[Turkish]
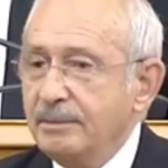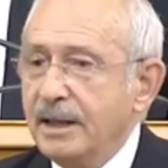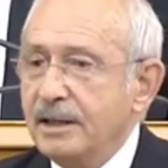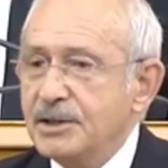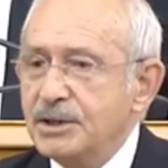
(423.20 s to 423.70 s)

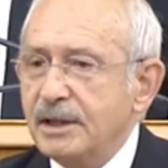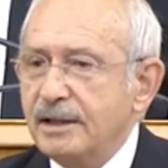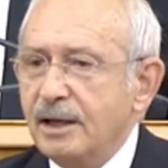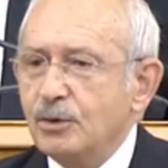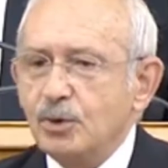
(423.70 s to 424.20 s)
meclis
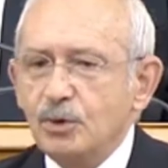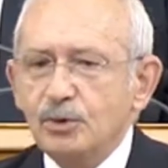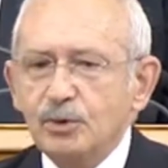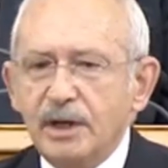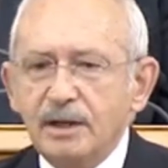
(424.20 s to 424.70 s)
genel
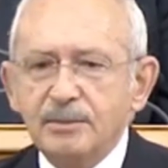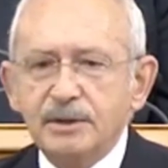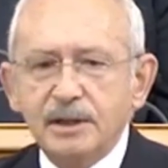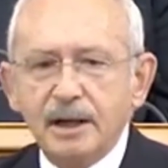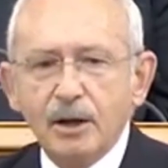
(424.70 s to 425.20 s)

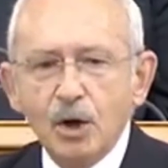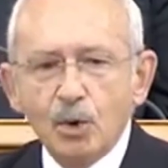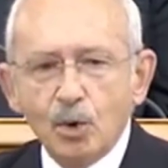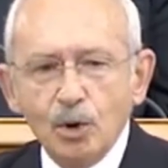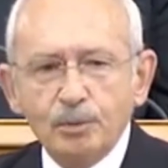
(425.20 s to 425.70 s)
kurulundayım diye
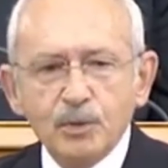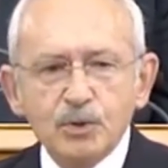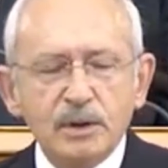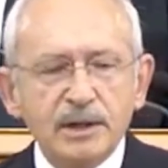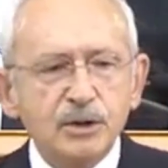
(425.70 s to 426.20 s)
oy
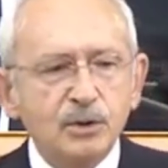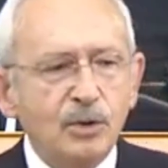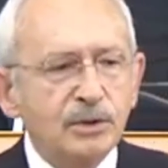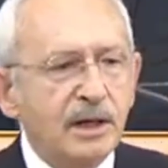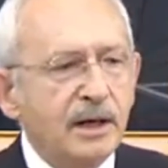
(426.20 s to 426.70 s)
pusulası
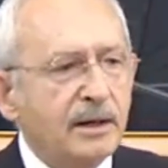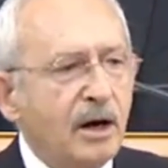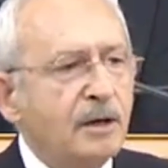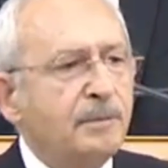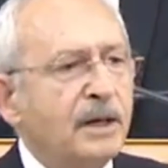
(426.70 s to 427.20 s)
gönderen
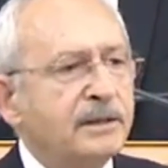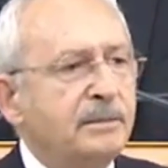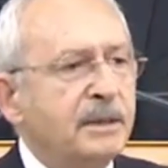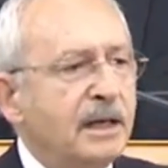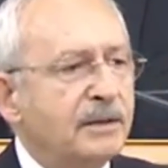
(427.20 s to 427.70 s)
AK
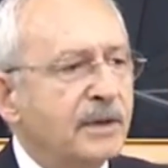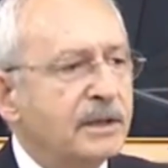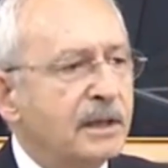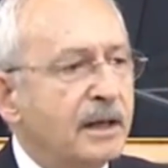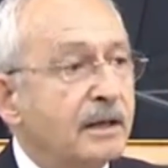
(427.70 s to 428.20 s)
Parti
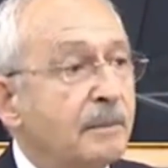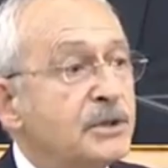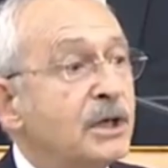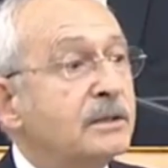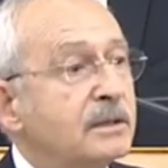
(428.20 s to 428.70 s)
milletvekillerine
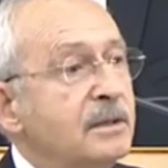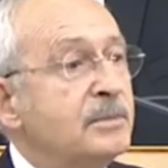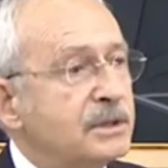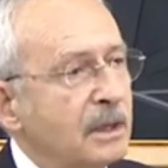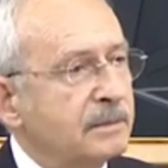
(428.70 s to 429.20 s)
bir şey dedin
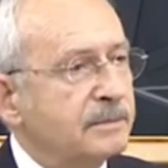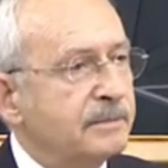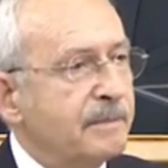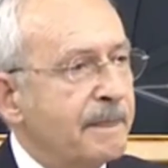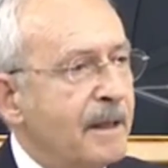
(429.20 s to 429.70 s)
mi sen?
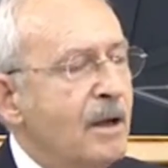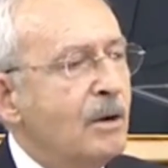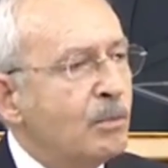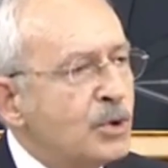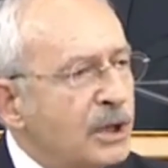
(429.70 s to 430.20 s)

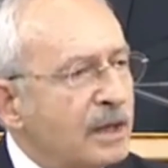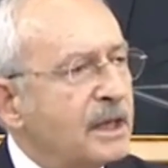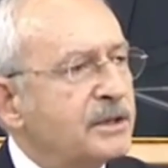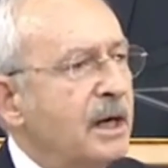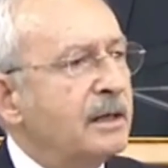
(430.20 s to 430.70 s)
Bu
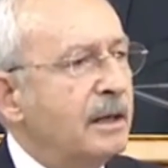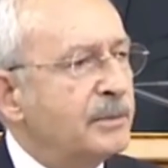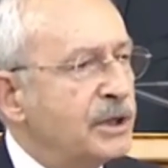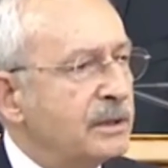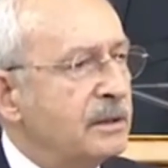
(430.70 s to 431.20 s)
sahtekarlığa
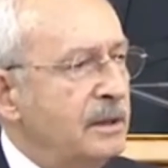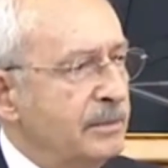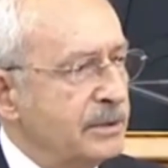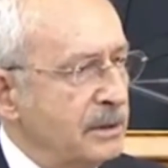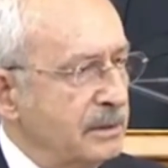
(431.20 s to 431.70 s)
bir şey dedin
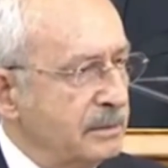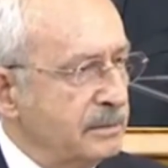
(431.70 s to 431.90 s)
mi sen?